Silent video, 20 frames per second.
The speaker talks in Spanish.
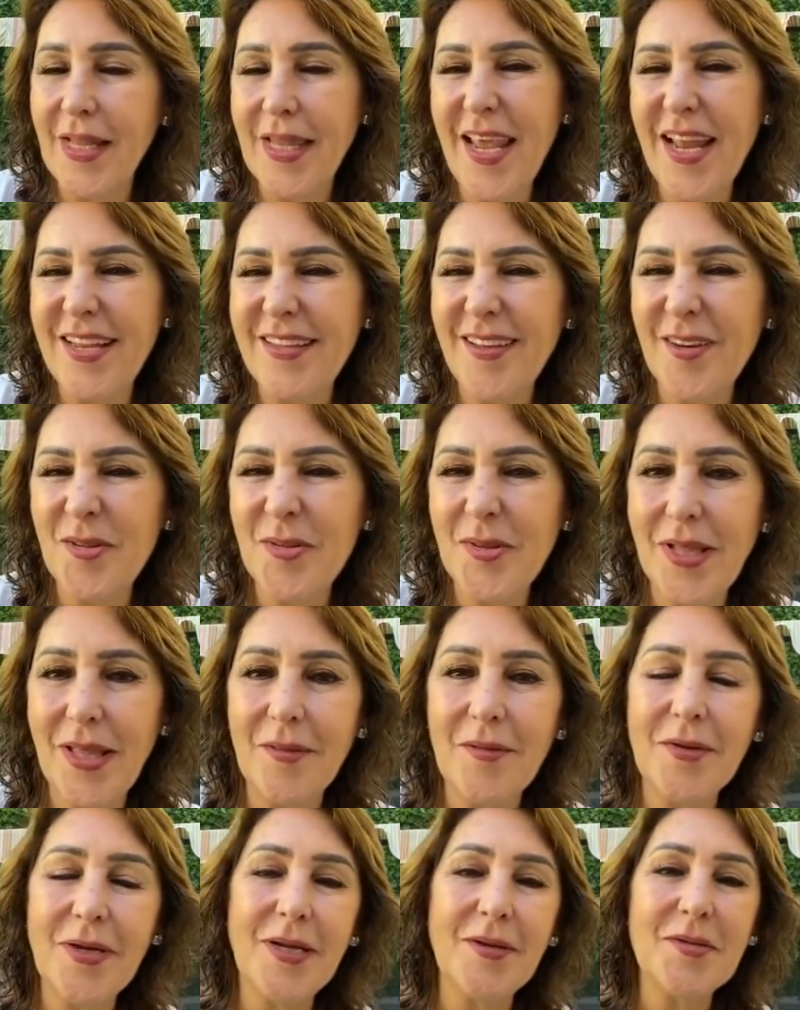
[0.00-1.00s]
ya les he
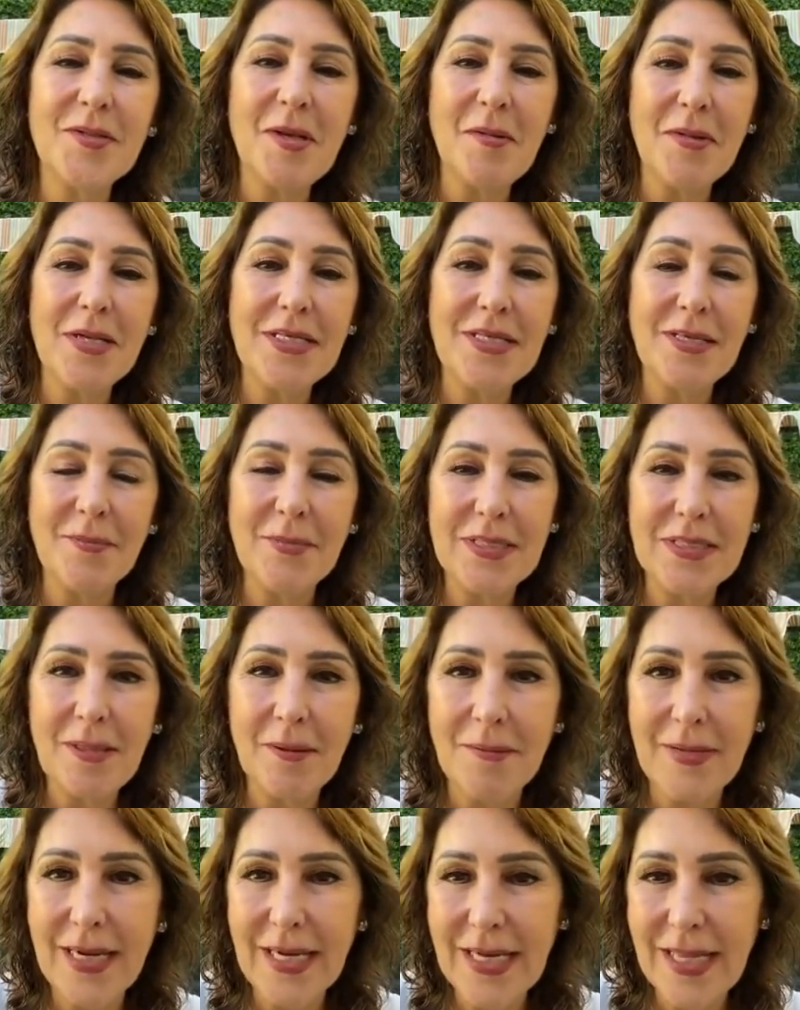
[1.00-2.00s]
contado, que no sabía si me
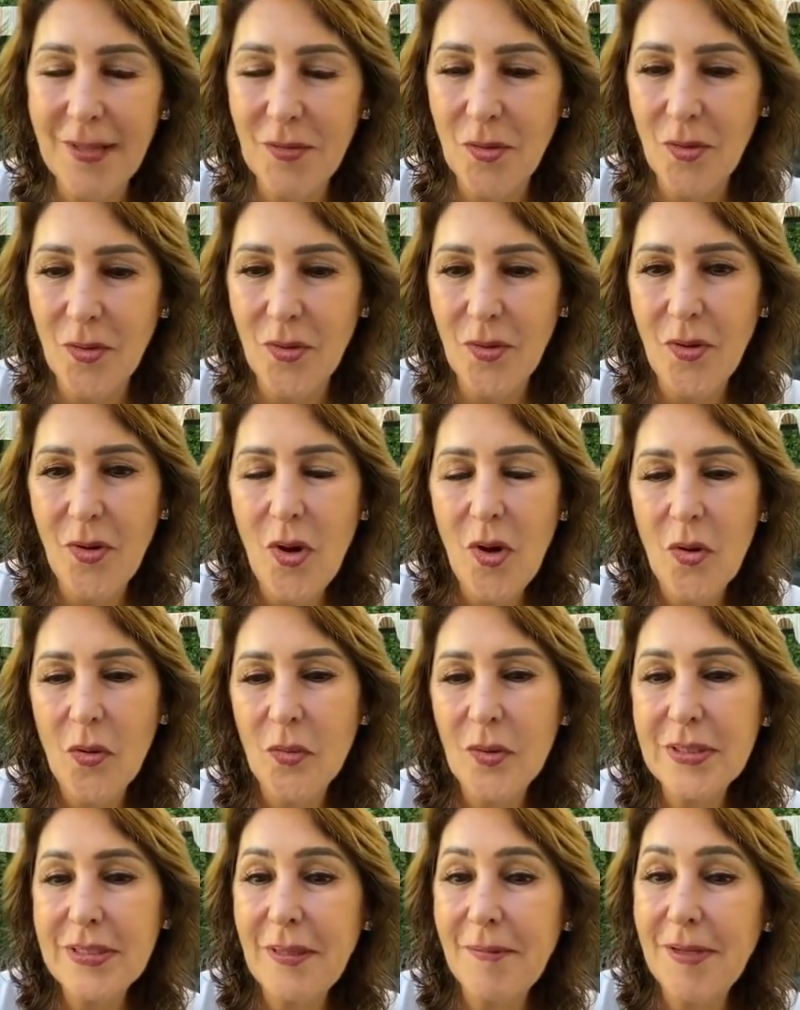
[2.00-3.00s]
estaba riendo
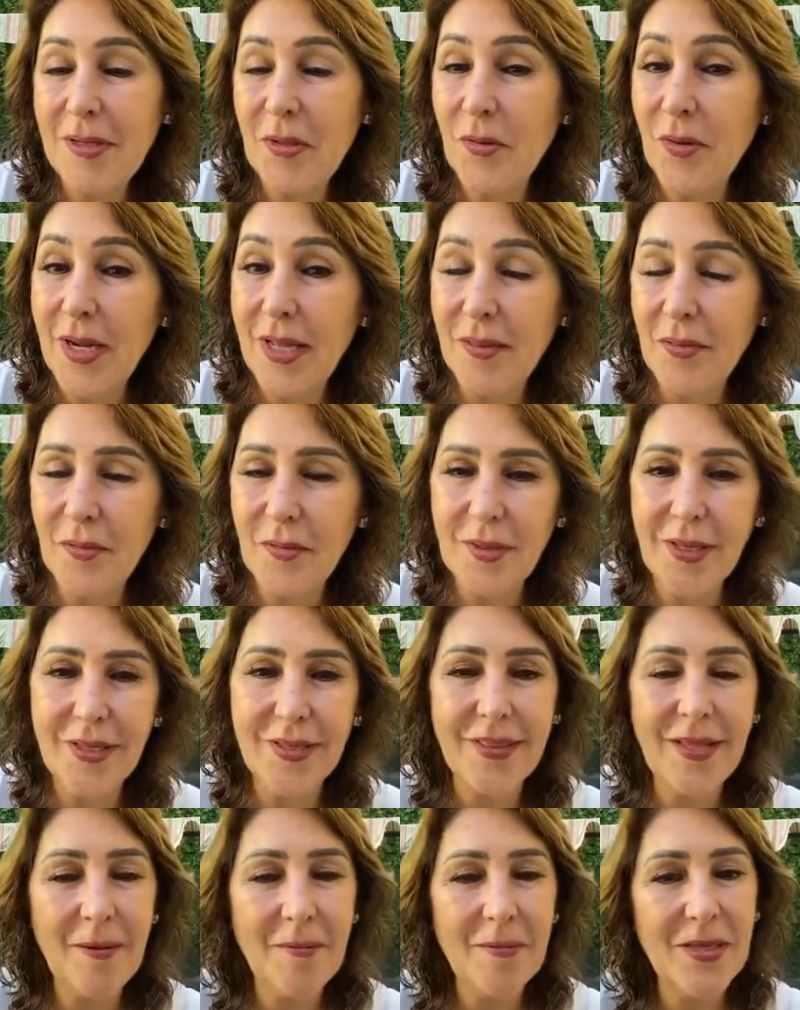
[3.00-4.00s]
o estaba llorando y
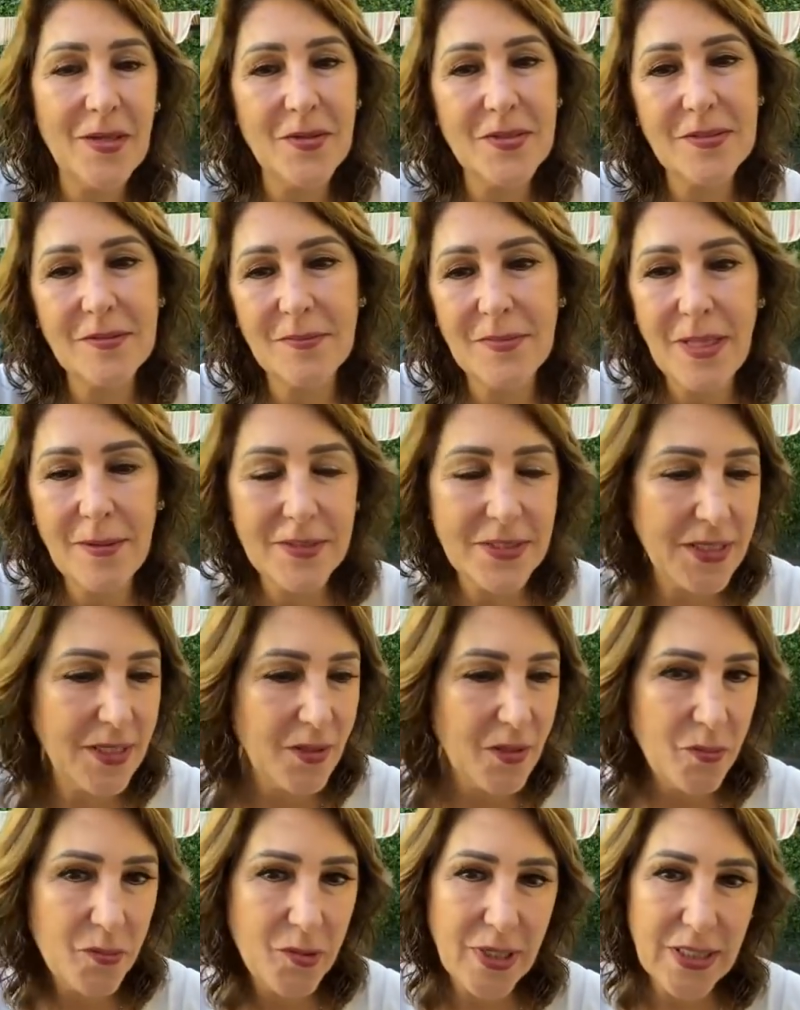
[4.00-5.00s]
entraba y yo estaba
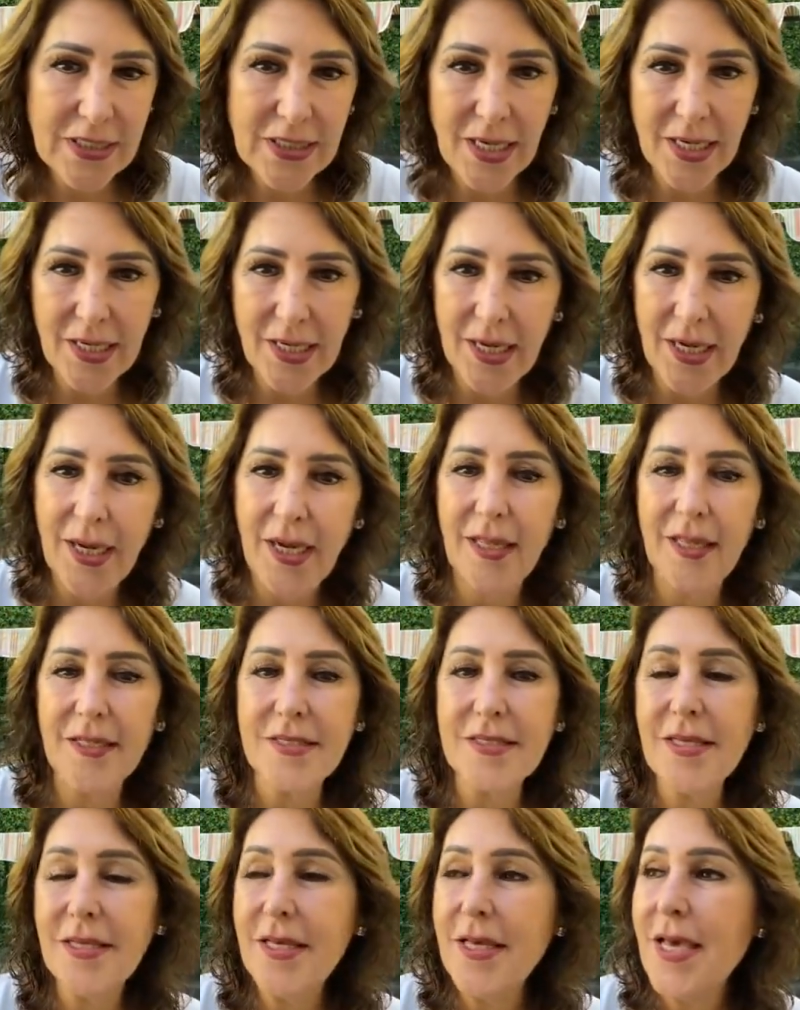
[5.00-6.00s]
echándome unas
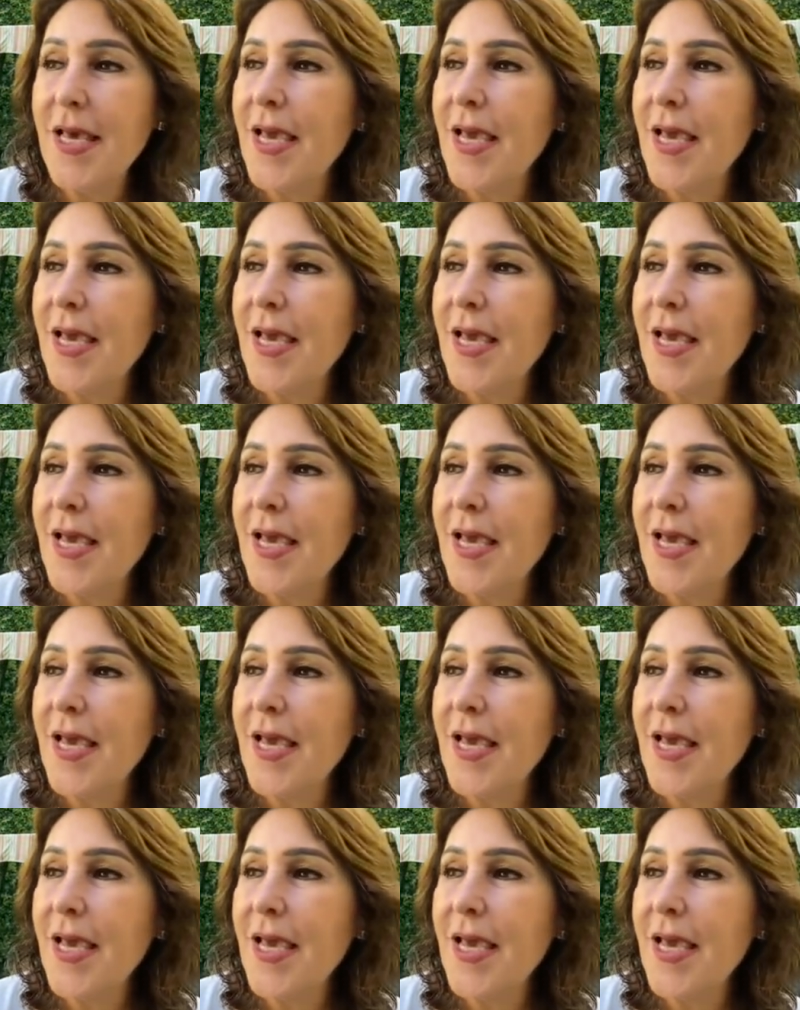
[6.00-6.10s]
carcajadas.